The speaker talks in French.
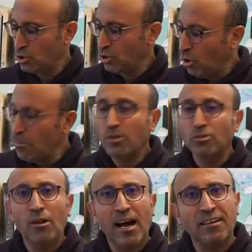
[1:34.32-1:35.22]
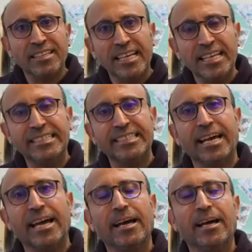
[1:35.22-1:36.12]
Ce roman de la rentrée
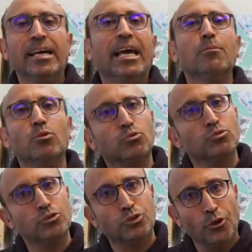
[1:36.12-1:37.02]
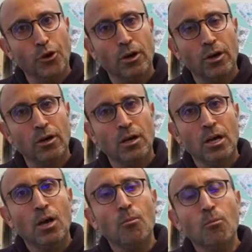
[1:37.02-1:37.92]
littéraire est mon coup de cœur.
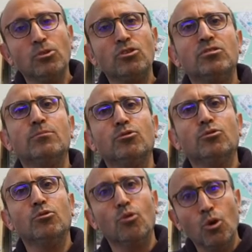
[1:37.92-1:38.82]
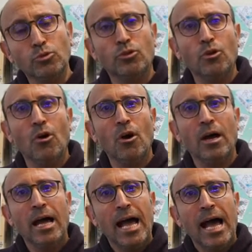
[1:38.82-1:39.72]
Maud Simono, l'auteur,
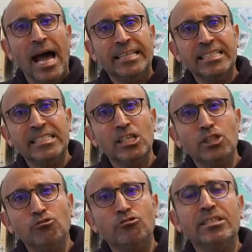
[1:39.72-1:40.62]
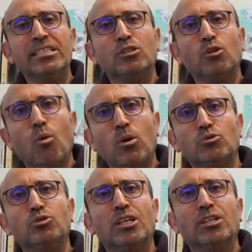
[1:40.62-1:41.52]
a décidé d'utiliser trois
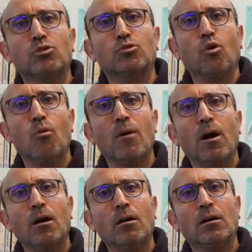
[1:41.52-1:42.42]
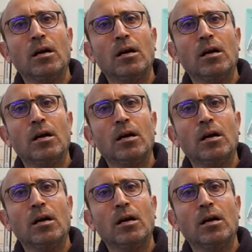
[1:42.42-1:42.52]
sujets dans ce roman.